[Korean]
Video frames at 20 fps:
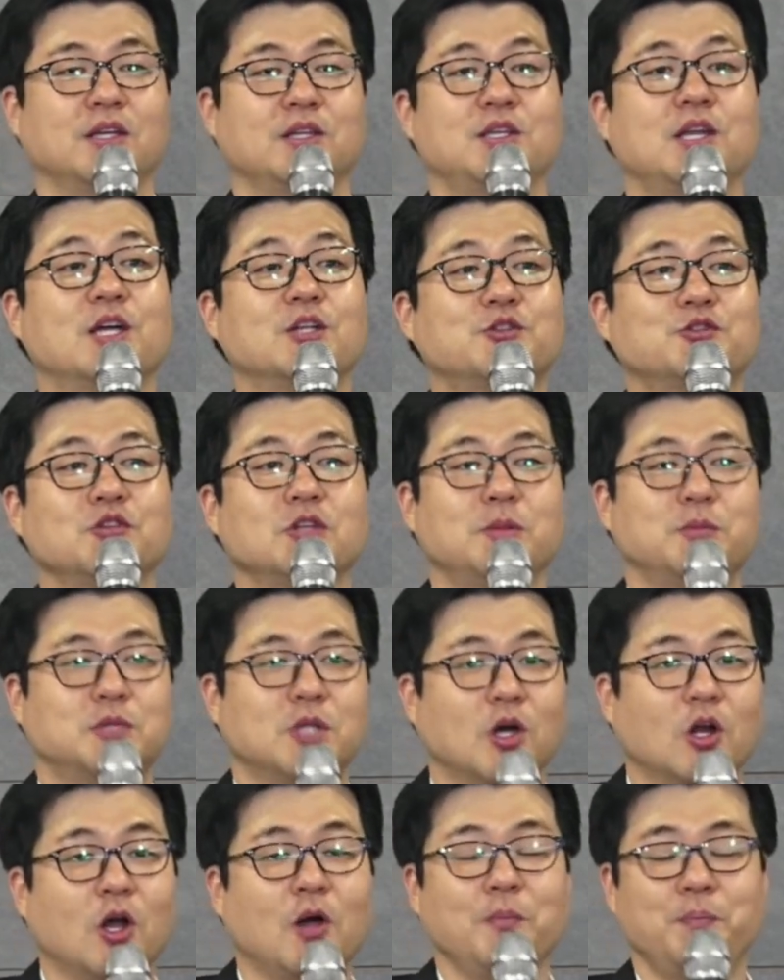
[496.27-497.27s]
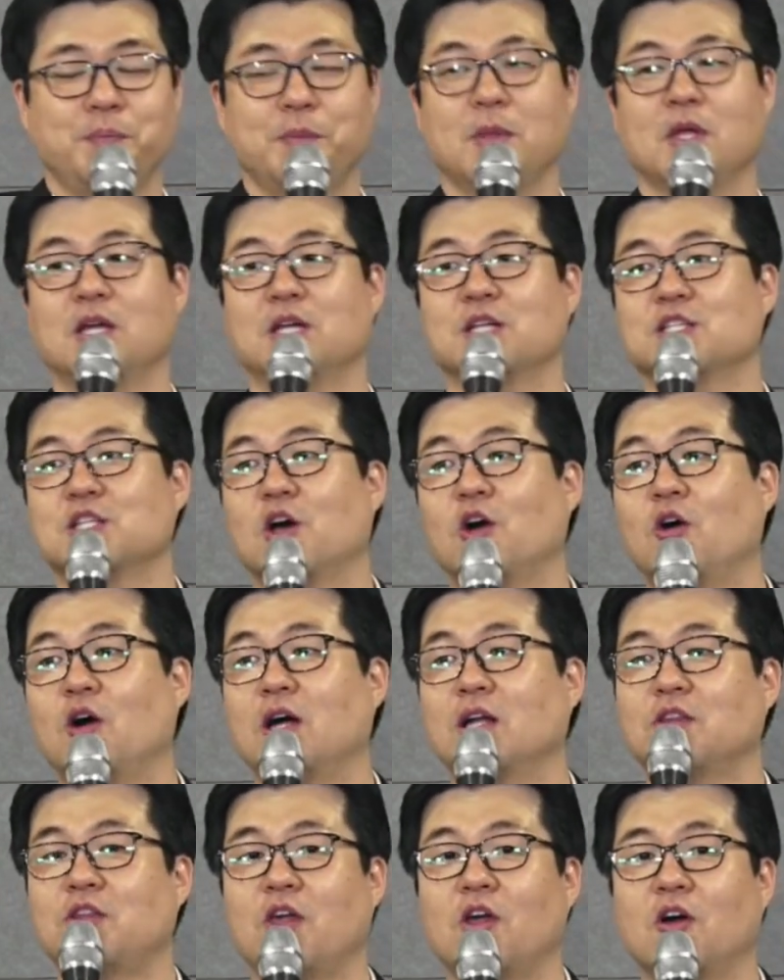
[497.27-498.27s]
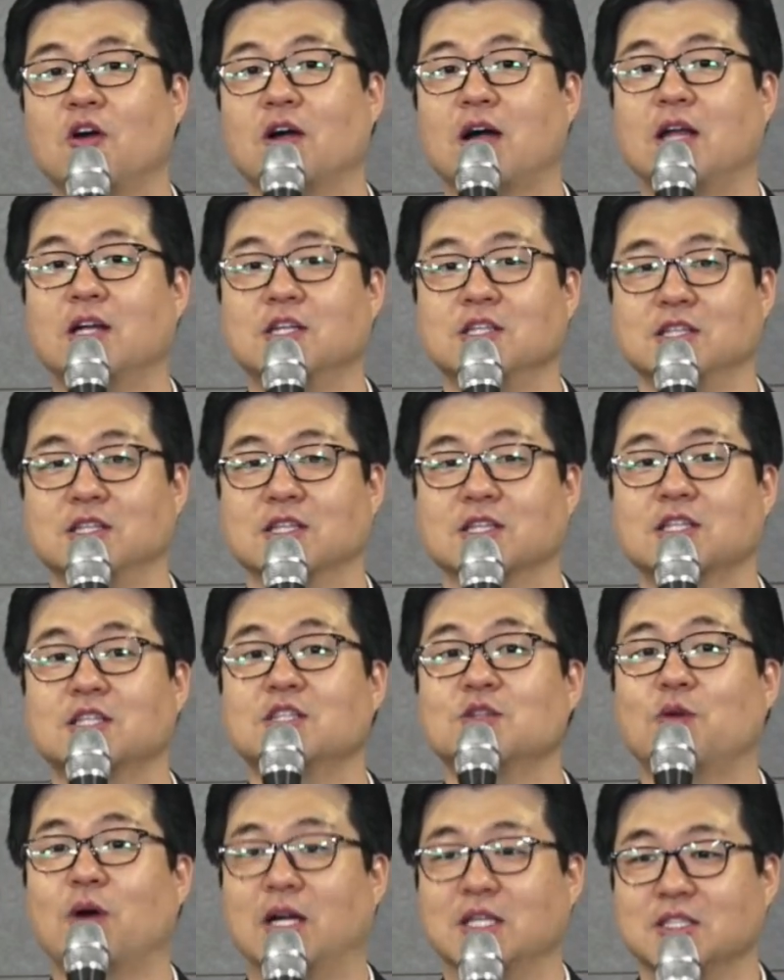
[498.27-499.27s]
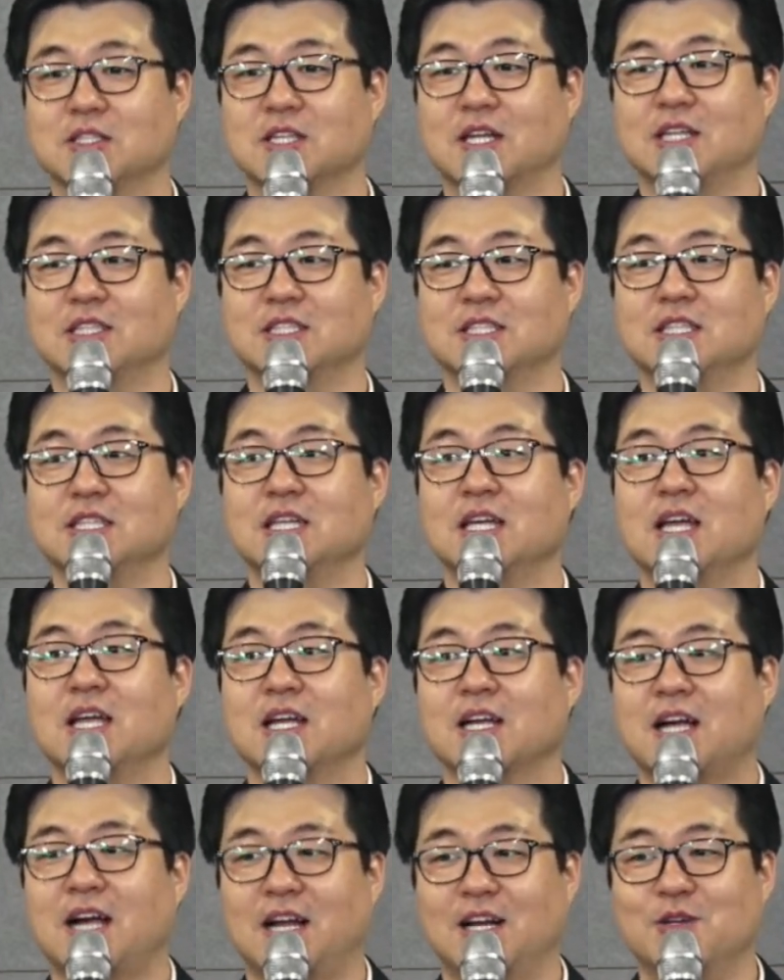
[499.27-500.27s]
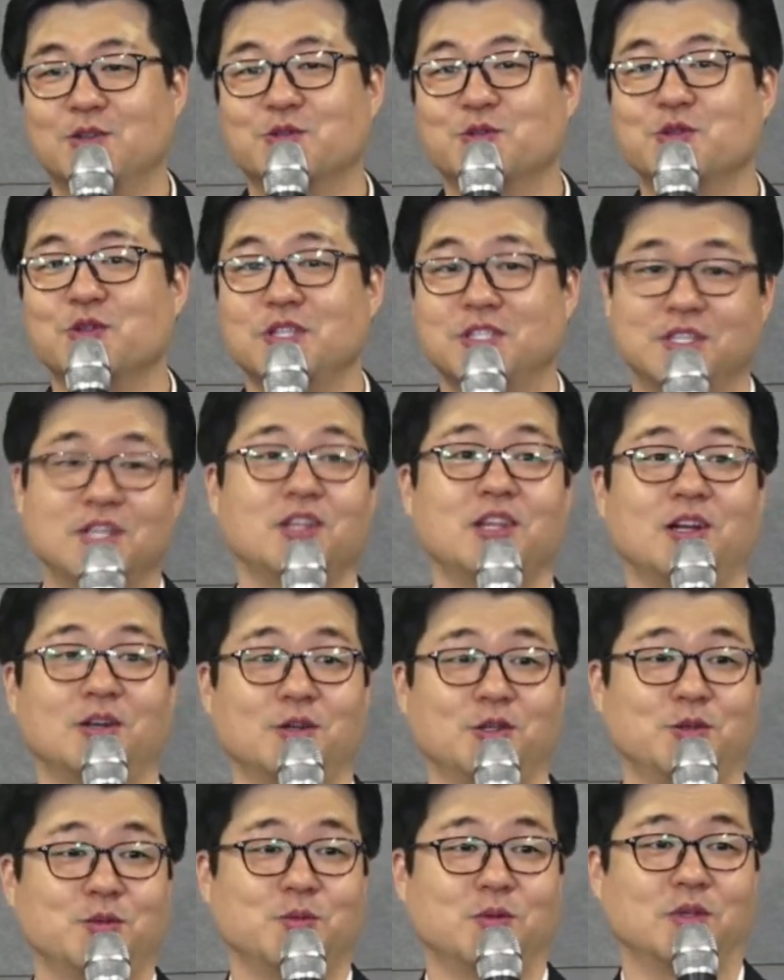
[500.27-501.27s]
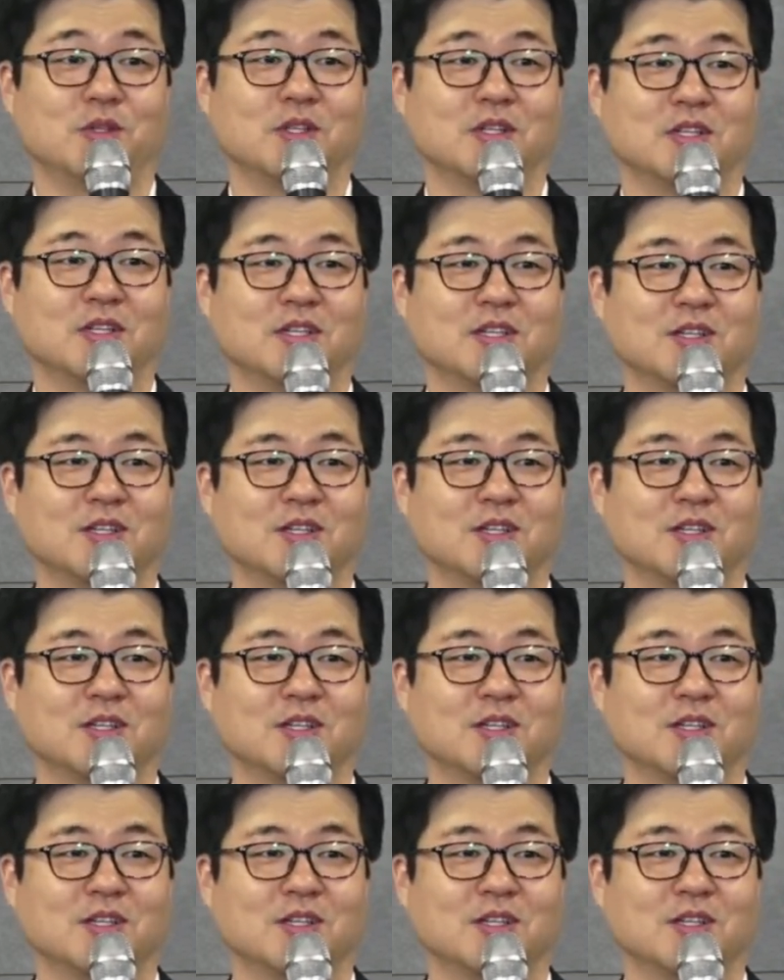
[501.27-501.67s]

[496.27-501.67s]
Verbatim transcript: 예수님처럼 성화되어 가는 그 과정까지 갈 수 있어야 한다는 것입니다.